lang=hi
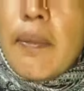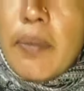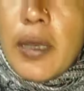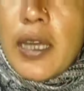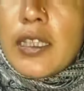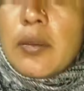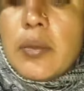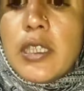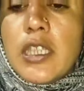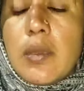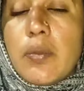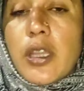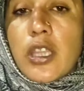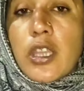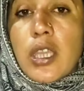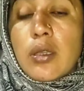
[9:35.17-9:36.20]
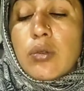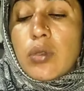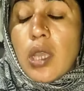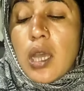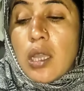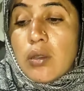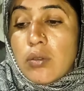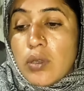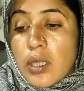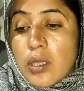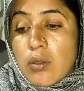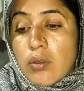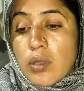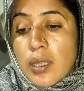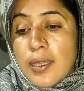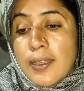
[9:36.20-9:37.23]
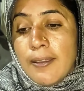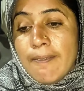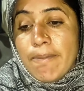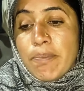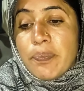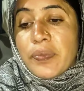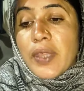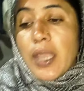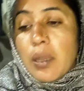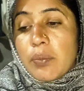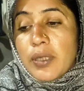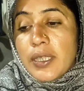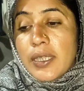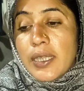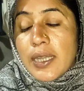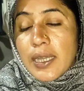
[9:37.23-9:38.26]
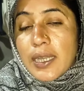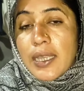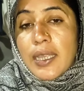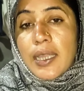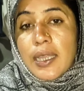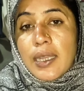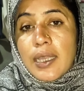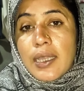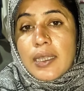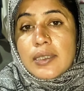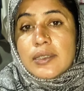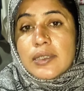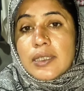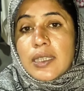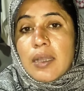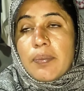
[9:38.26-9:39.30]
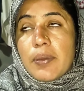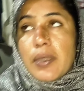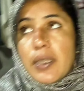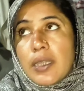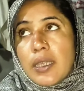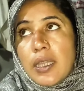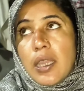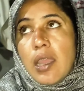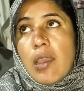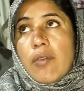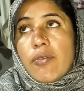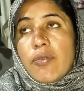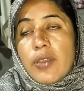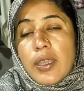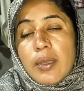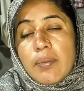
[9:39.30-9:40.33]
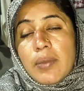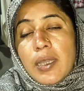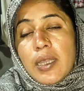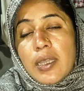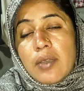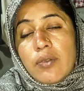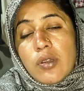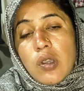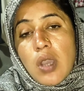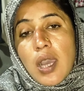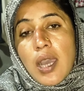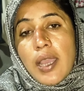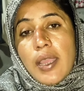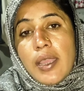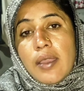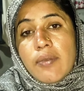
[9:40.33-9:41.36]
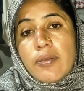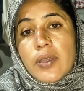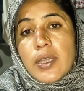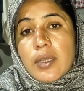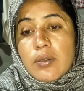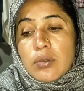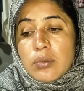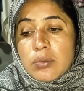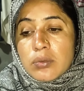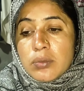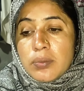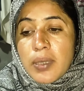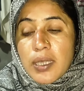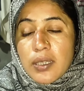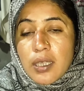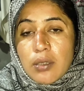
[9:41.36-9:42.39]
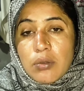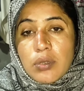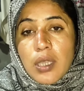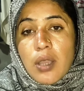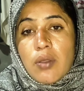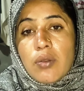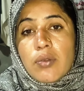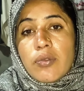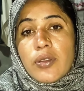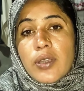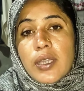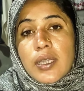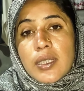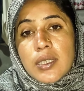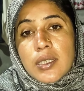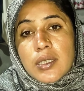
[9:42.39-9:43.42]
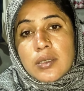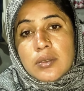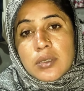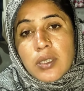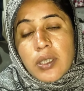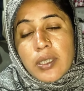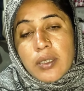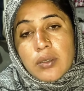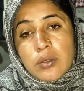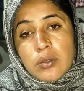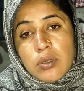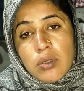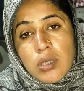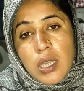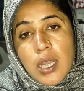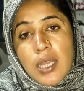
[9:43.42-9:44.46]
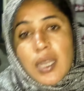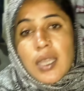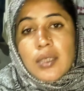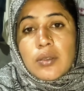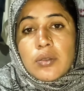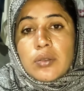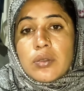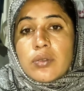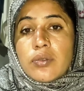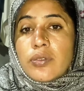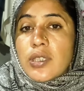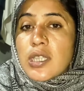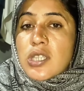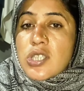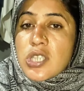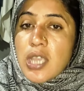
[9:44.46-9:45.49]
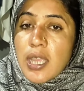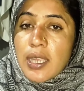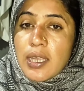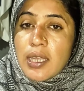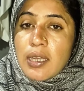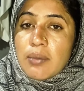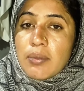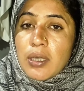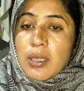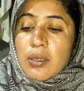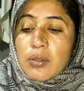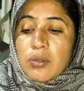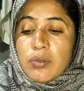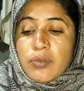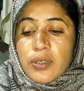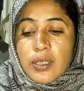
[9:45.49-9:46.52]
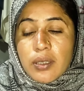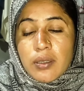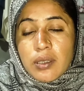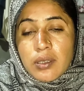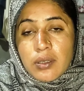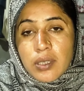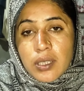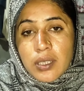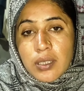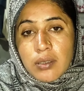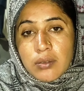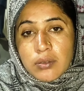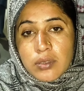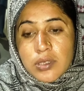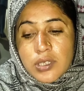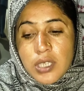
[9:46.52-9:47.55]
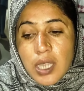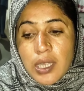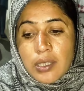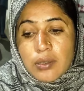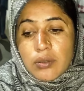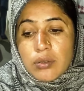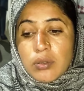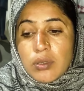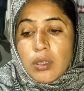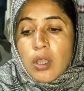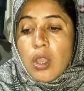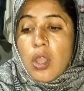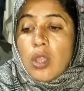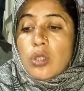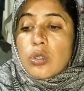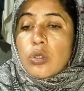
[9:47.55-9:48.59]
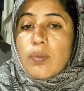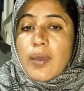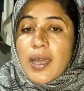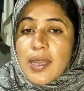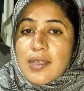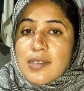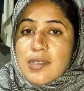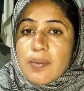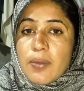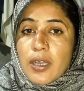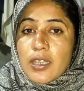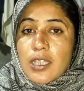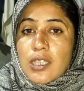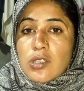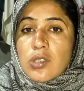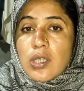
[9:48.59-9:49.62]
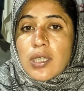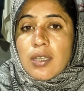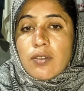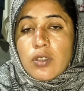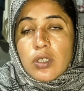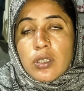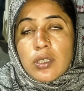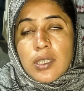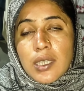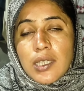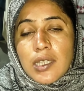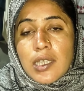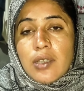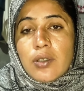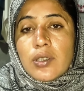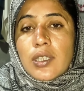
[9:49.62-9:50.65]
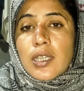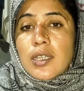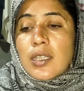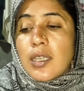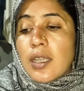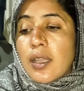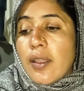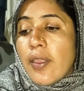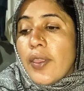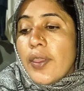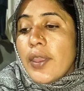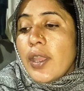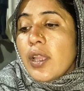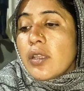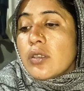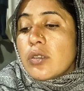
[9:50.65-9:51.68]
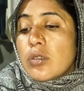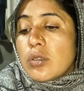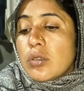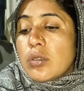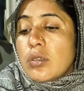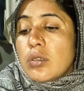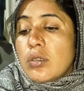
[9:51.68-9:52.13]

के बाद में ये बर्तन उठा लूंगी क्योंकि अभी ये रखे है ना एक जगह पे फिर मैं वो आए फिर बर्तन उठाऊ फिर जो है ना उनको खाना दू फिर चाय गर्म करूँ फिर जो है ना उनको चाय दू हम्म। दोबारा से बर्तन तो- जो है ना वो गंदे हो जाते हैं तो